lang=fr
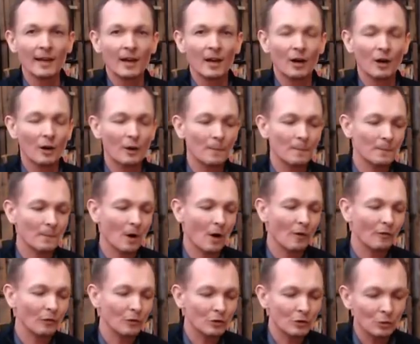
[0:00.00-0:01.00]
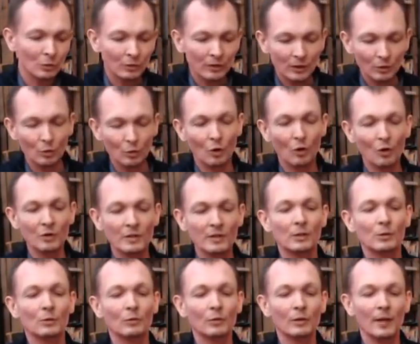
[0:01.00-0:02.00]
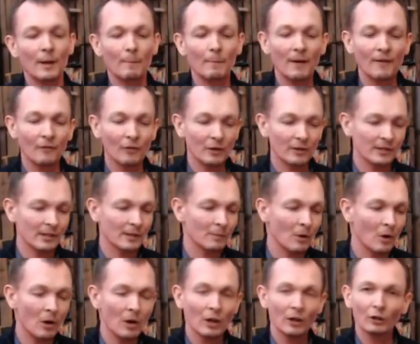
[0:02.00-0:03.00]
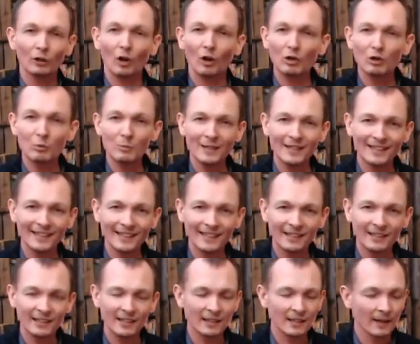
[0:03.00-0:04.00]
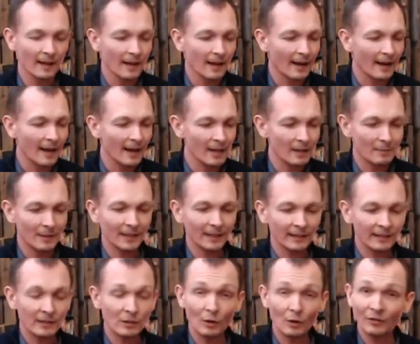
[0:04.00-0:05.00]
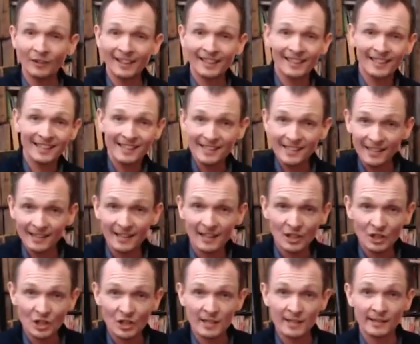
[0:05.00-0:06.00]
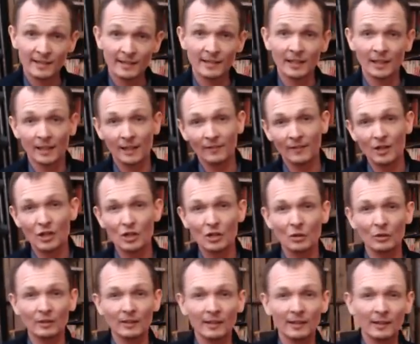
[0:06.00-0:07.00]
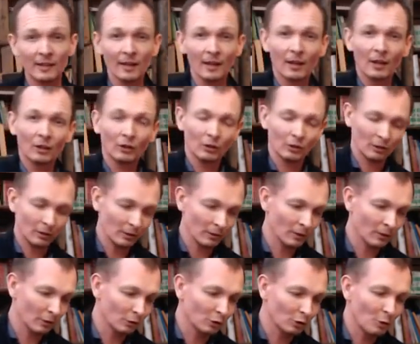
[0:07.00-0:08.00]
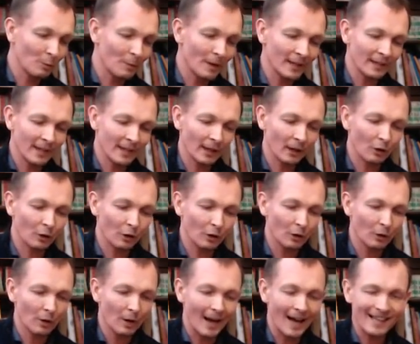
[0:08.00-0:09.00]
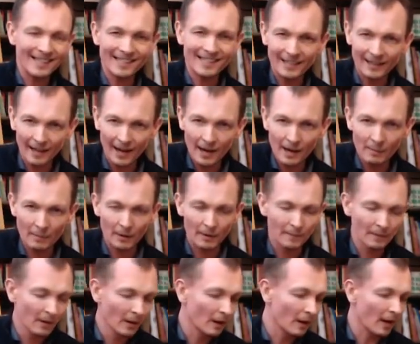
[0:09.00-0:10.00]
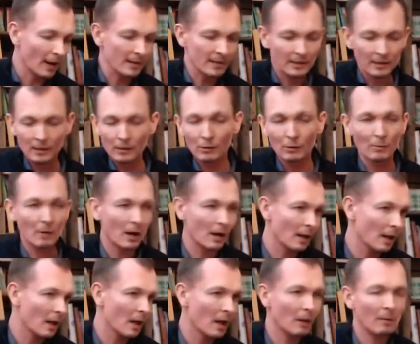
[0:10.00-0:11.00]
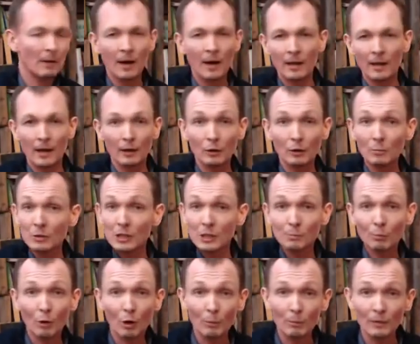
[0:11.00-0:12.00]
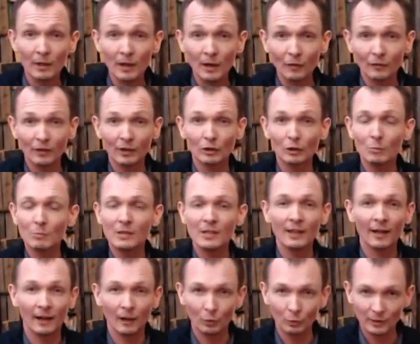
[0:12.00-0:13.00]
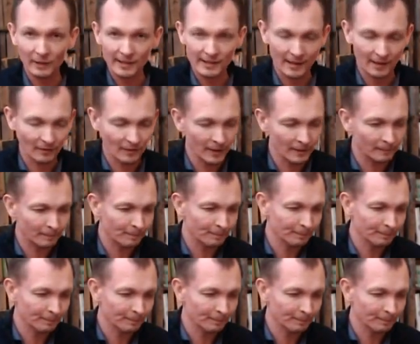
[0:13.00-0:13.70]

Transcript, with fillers: Euh, en fonction des courants, si tu veux, il n'y a pas forcément 30 000 techniques. Là, il maîtrise en fait les énergies, c'est-à-dire qu'il va chanter euh, de manière assez calme, assez bah, bah comme s'il se promenait en fait, comme s'il racontait sa vie